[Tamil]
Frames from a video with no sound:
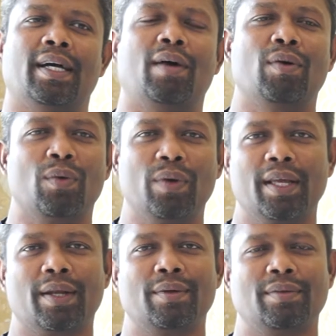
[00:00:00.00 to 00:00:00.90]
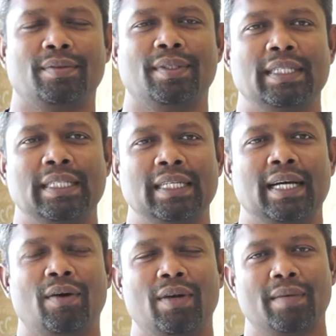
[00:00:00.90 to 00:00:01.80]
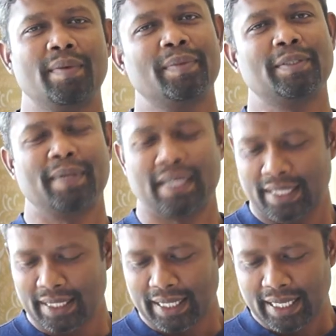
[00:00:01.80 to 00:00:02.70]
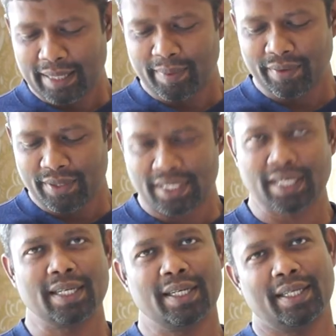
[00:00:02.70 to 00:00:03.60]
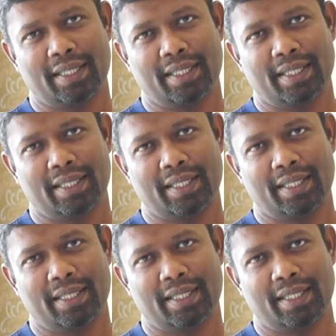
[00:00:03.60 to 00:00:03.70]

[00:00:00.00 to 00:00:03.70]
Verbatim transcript: அவங்க கூட இருக்கணும் அவங்கள ரொம்ப மிஸ் பண்ணுறது இந்த மாதிரி விஷயங்கள்